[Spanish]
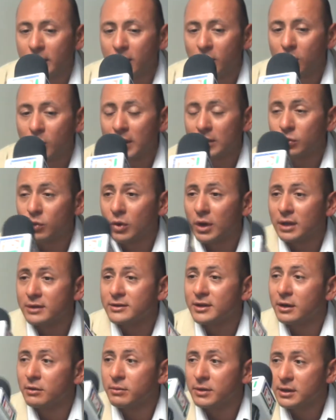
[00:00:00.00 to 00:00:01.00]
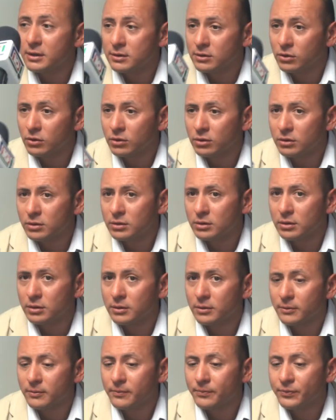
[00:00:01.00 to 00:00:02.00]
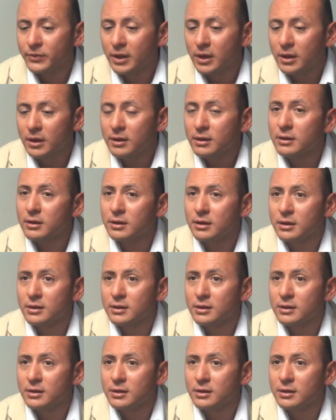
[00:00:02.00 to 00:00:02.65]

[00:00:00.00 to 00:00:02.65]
cuanto al servicio y,